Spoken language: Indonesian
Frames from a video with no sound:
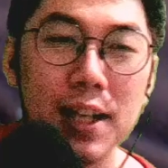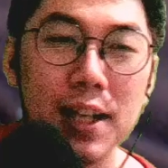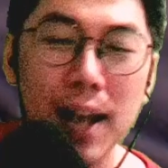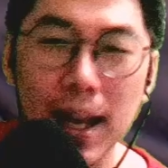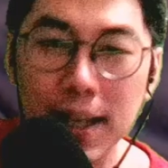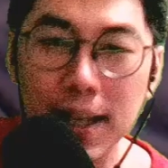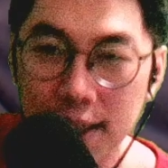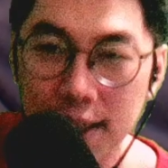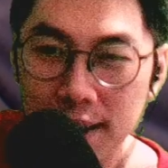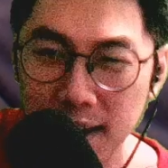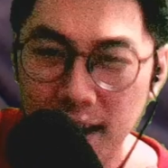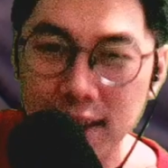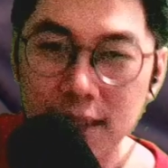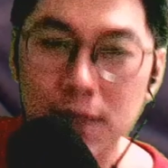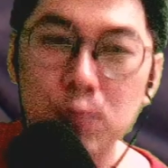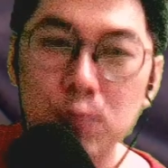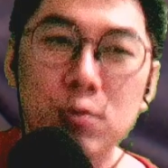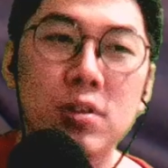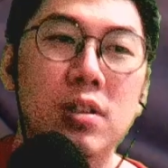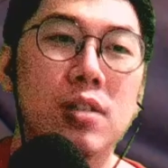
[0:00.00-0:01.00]
Ini lagi
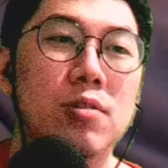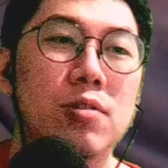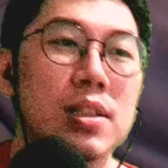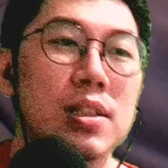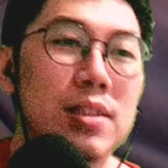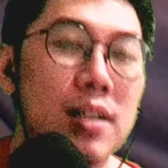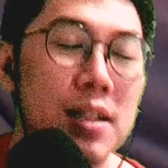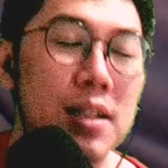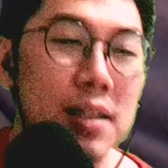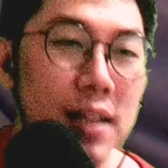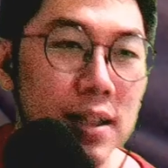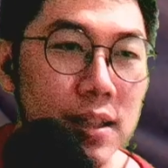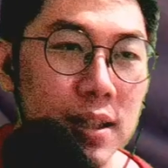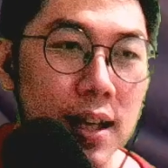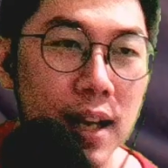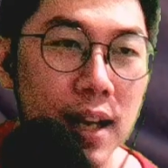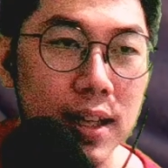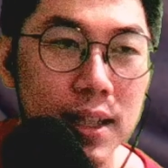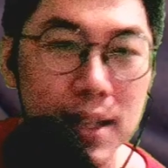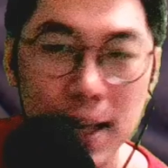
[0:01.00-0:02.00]
lagi wuh gue ceritanya
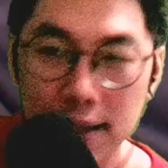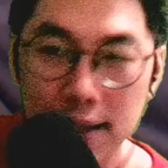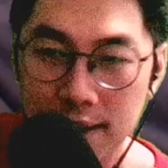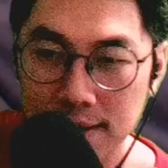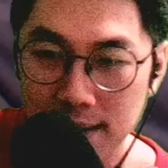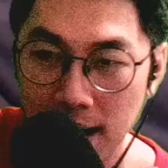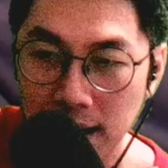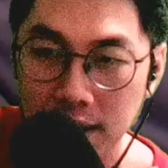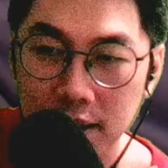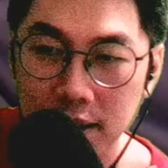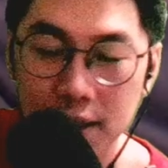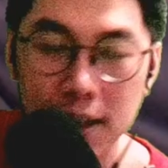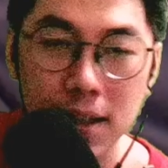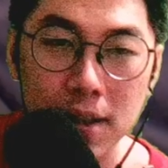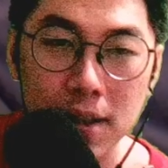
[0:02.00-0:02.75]
ini lagi di atas angin ya.